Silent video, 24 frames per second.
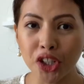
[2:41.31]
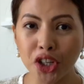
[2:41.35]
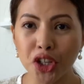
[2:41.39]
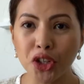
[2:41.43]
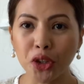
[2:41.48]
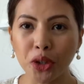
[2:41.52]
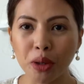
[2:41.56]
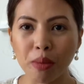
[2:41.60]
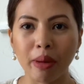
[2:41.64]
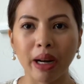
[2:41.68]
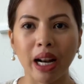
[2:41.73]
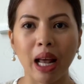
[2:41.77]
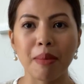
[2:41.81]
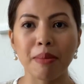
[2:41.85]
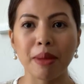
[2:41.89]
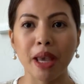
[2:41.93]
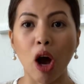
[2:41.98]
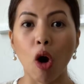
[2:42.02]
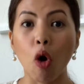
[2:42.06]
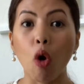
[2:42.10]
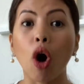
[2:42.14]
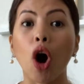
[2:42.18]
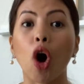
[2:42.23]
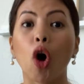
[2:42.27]
Sure, marami
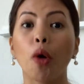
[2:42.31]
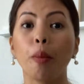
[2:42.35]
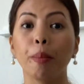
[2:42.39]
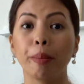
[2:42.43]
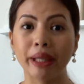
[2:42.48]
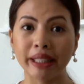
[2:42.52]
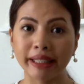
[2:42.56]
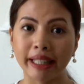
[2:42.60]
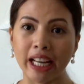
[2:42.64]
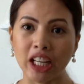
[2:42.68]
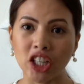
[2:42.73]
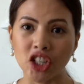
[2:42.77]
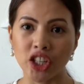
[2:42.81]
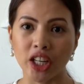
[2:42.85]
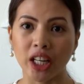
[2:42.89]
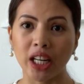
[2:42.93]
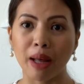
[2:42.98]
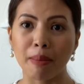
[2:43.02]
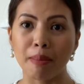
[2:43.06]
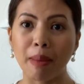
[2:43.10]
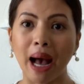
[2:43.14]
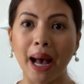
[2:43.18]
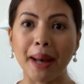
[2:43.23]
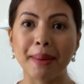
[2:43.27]
akong kakompetensya
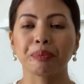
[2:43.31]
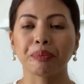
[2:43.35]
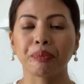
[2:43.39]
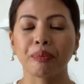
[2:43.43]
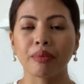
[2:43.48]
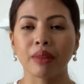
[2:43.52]
na baka